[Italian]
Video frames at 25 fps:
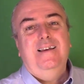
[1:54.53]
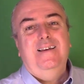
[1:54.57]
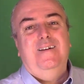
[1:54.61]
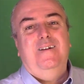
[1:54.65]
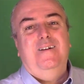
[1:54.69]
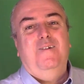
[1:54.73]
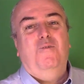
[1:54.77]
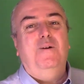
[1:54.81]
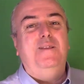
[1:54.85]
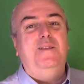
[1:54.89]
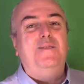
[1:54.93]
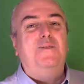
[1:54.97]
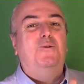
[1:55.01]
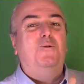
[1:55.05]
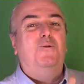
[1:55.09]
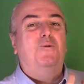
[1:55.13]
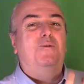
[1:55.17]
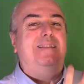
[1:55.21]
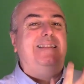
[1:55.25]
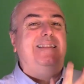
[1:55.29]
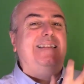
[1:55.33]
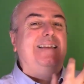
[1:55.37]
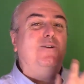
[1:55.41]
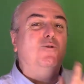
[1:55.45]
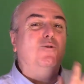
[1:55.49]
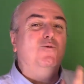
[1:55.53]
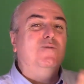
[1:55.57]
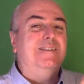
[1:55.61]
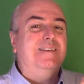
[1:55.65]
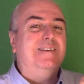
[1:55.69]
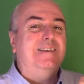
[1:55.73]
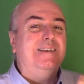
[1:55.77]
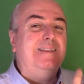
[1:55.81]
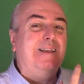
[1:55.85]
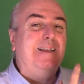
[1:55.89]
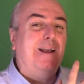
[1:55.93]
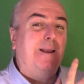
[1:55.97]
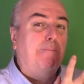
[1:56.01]
quando ti
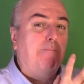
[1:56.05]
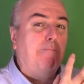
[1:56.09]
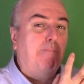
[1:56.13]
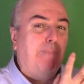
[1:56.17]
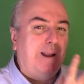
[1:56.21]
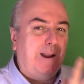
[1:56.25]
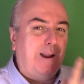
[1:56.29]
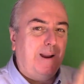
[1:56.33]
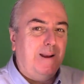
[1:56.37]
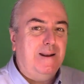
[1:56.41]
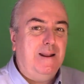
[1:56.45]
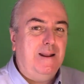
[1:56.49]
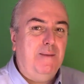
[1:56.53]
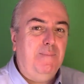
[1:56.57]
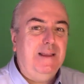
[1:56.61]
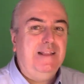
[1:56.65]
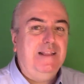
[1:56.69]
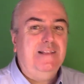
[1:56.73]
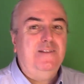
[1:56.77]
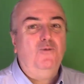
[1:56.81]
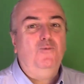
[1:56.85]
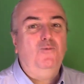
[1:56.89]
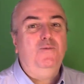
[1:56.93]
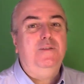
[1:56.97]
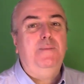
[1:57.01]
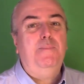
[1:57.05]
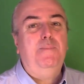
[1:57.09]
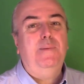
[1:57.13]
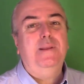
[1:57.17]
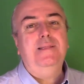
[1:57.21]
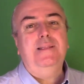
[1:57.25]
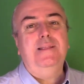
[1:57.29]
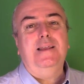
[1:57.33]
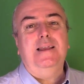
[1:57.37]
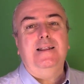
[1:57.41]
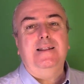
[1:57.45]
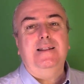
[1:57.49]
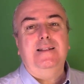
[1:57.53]
consideri perennemente un
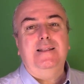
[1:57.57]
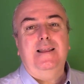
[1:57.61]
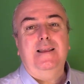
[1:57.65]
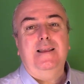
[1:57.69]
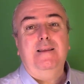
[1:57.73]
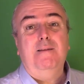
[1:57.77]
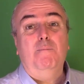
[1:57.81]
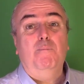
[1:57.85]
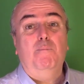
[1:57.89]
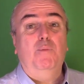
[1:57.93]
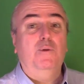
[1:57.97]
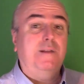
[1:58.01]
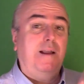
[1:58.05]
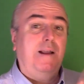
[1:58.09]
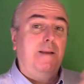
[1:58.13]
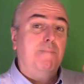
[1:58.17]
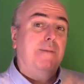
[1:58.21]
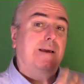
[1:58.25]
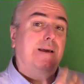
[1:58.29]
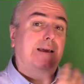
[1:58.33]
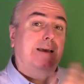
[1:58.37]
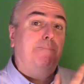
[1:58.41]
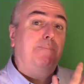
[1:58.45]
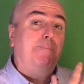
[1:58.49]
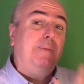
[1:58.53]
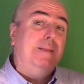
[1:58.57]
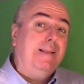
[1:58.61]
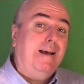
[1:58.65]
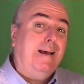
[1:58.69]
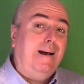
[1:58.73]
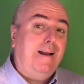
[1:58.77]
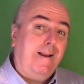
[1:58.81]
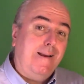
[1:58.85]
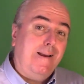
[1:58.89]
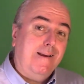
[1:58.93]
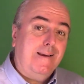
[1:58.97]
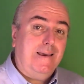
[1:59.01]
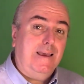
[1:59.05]
dipendente, potrebbe
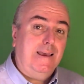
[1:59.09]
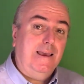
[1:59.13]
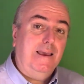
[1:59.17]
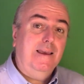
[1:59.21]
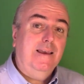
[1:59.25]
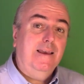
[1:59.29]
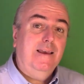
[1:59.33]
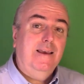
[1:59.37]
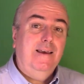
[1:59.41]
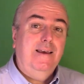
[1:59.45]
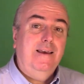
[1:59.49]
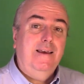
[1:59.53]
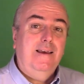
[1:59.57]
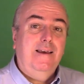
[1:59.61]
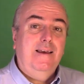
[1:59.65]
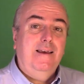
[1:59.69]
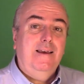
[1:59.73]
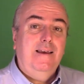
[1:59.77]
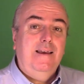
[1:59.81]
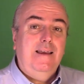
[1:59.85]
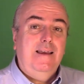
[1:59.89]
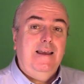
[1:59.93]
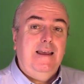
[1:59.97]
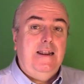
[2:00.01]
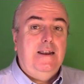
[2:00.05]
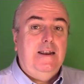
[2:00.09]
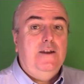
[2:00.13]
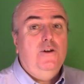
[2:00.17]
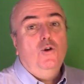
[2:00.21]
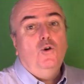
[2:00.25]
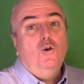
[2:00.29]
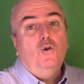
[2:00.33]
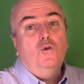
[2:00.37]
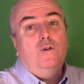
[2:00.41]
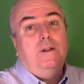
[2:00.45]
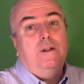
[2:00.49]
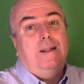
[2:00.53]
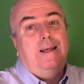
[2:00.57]
capitare che
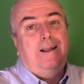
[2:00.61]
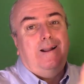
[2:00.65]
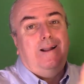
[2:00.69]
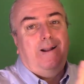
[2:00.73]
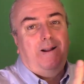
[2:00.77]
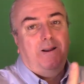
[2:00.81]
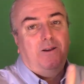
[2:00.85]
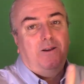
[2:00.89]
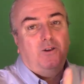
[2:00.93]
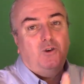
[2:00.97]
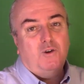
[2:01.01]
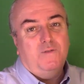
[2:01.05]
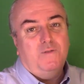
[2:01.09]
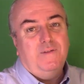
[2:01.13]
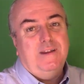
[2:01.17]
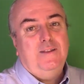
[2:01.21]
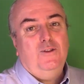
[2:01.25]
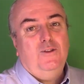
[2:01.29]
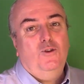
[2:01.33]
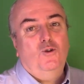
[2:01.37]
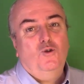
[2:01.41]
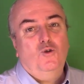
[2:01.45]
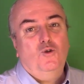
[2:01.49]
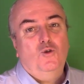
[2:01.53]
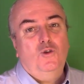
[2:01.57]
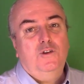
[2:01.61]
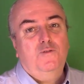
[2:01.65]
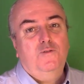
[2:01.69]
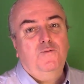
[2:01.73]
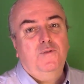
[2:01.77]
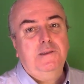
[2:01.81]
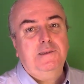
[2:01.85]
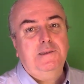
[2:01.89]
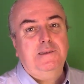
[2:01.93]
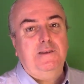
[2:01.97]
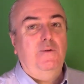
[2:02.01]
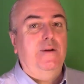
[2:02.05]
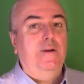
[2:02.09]
non ricevendo
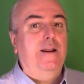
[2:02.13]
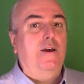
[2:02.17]
soddisfazione